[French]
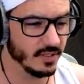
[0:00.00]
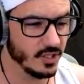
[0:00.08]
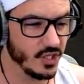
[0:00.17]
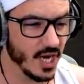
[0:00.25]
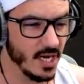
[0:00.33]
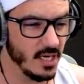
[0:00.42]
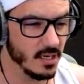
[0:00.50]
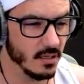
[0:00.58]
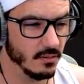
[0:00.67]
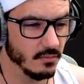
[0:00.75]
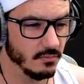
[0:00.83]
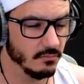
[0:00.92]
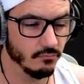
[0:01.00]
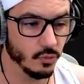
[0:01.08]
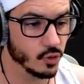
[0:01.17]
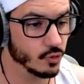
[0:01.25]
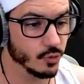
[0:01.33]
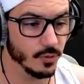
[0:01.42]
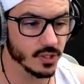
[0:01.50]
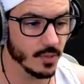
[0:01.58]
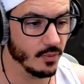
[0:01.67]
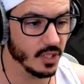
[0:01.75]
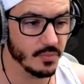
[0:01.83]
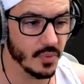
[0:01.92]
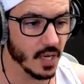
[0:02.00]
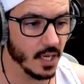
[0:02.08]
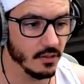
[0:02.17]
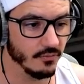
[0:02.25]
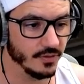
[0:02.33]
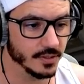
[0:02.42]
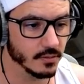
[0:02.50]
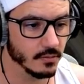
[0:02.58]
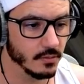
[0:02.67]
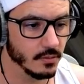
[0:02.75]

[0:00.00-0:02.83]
Jane Je pense que ça peut être pareil en fait.